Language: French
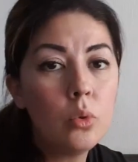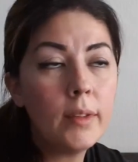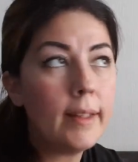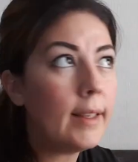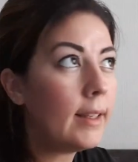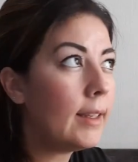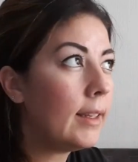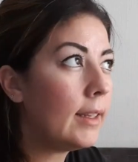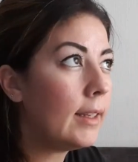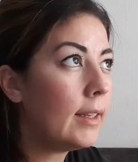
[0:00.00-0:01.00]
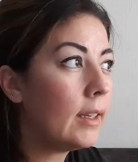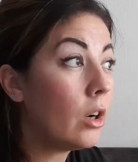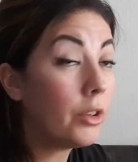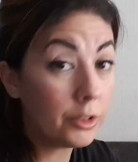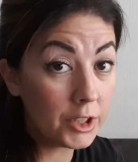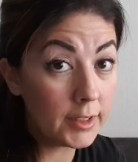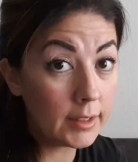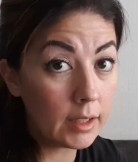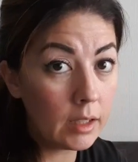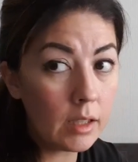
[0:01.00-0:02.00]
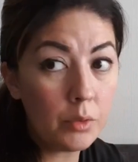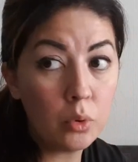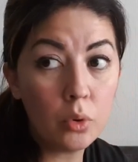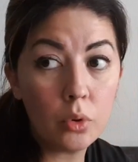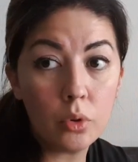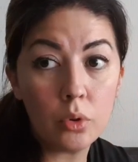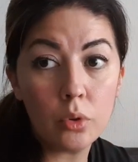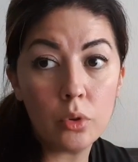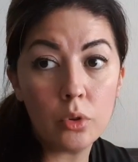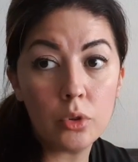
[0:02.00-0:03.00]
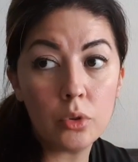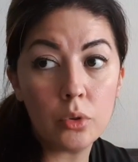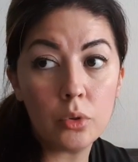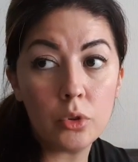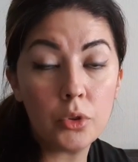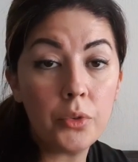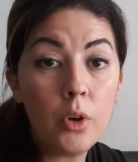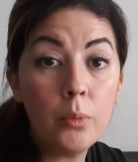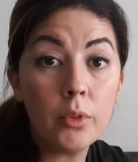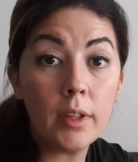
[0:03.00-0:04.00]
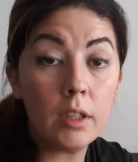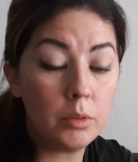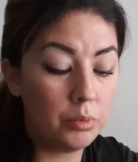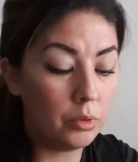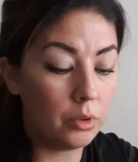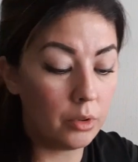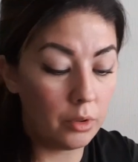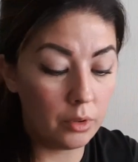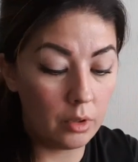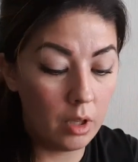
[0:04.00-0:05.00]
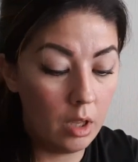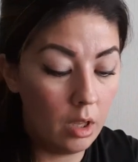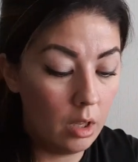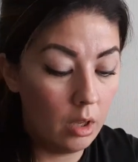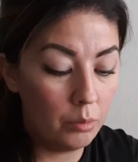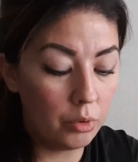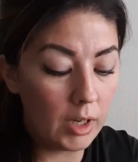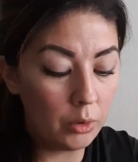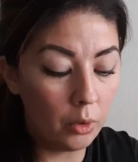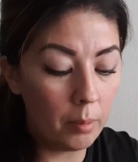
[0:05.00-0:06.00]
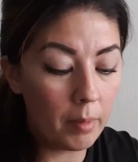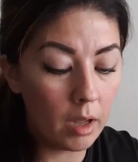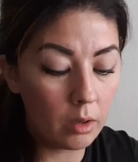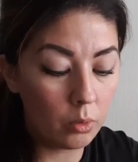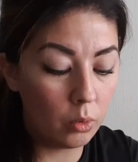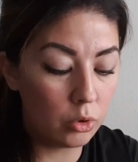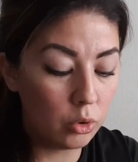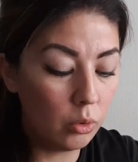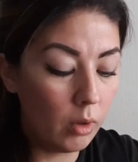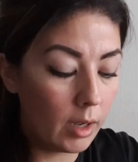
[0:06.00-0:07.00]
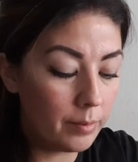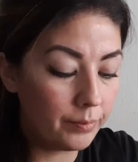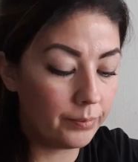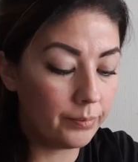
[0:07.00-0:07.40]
tout est enregistré. Il faut que je, fais le montage pour, euh, pour les dolmas au chou là.